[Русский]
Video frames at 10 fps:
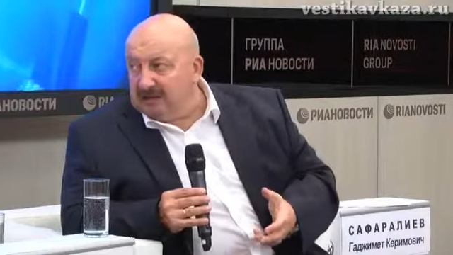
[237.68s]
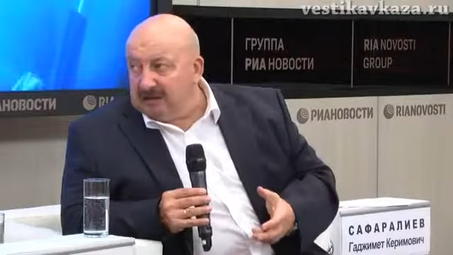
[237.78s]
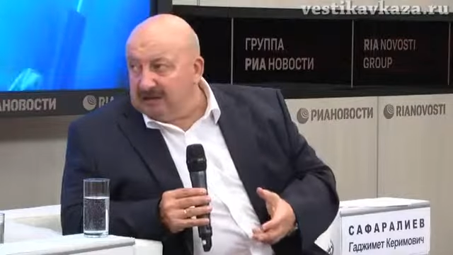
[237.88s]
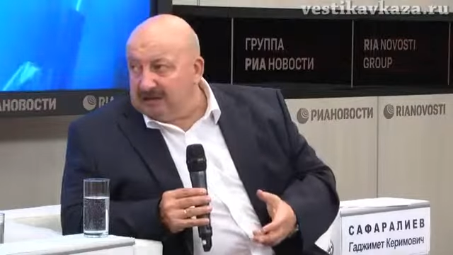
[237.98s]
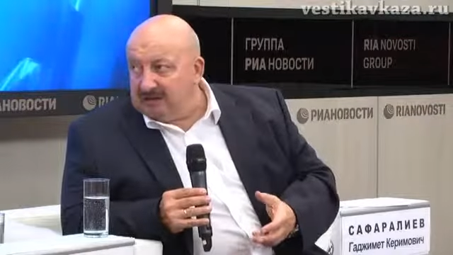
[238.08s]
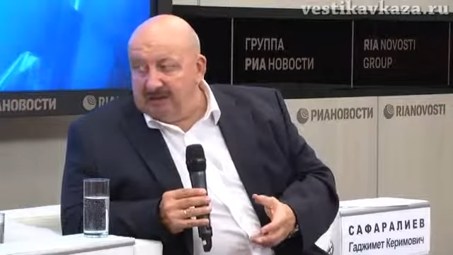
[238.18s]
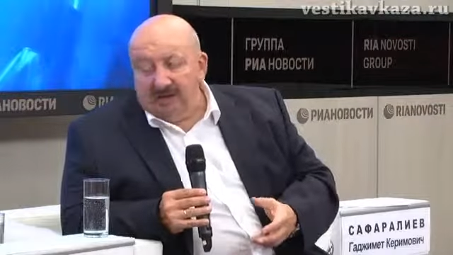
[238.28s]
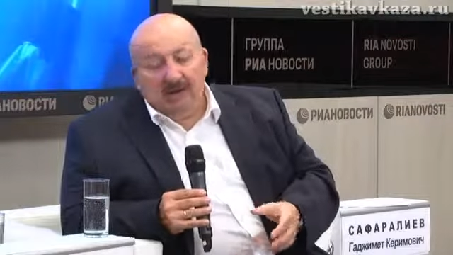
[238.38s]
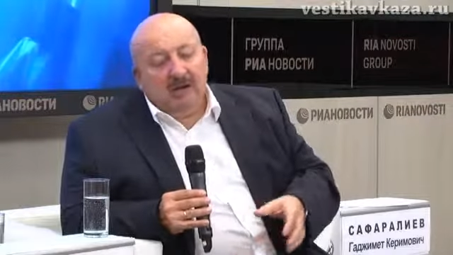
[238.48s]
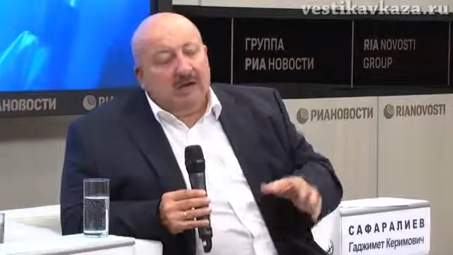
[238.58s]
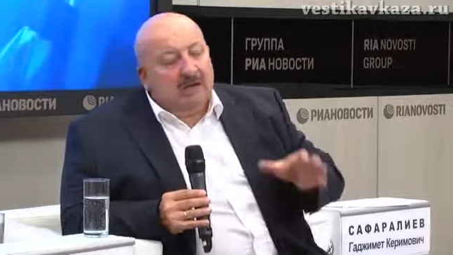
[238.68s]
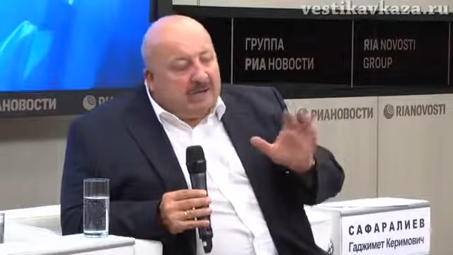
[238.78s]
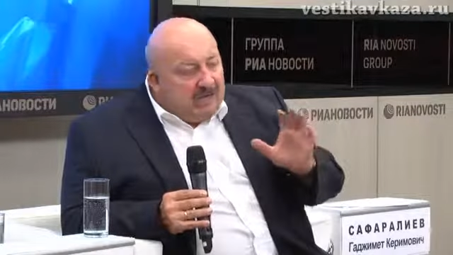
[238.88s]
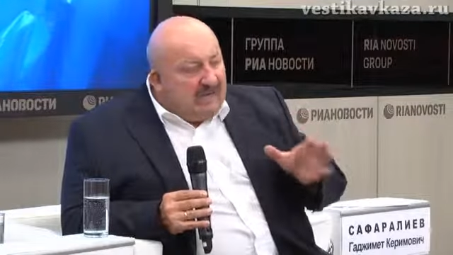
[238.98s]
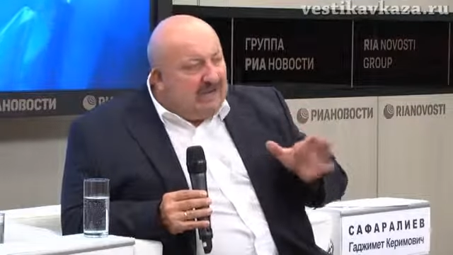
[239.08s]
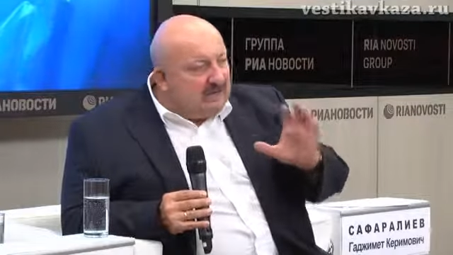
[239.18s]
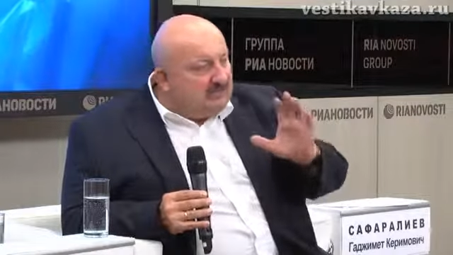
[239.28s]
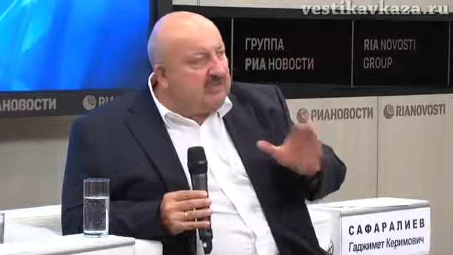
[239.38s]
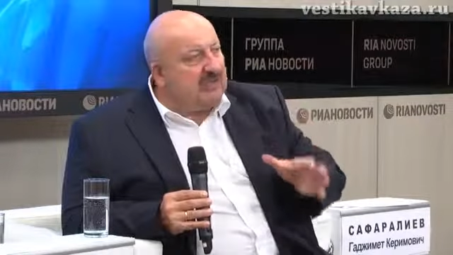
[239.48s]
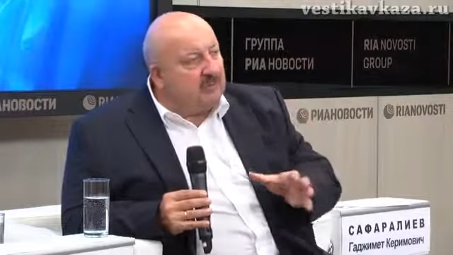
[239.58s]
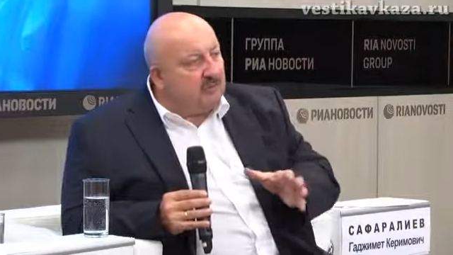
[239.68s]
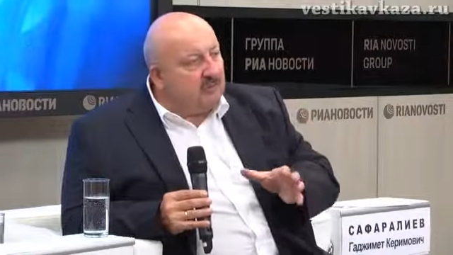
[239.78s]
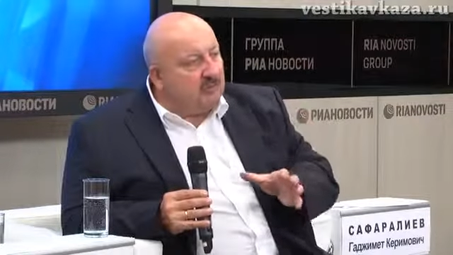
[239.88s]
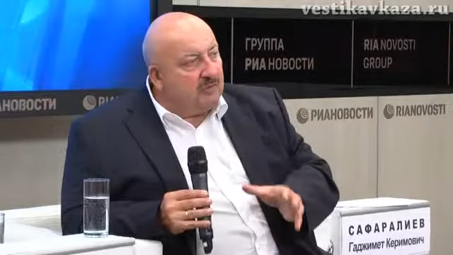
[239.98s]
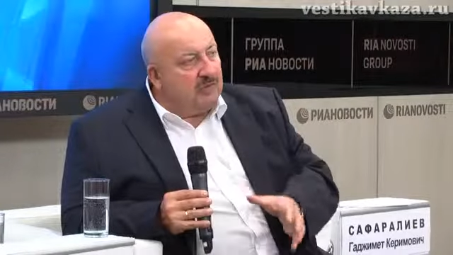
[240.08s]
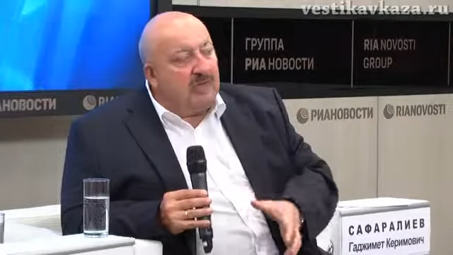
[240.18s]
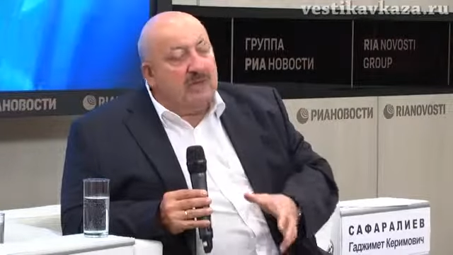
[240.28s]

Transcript: миграция. Легально они все работают.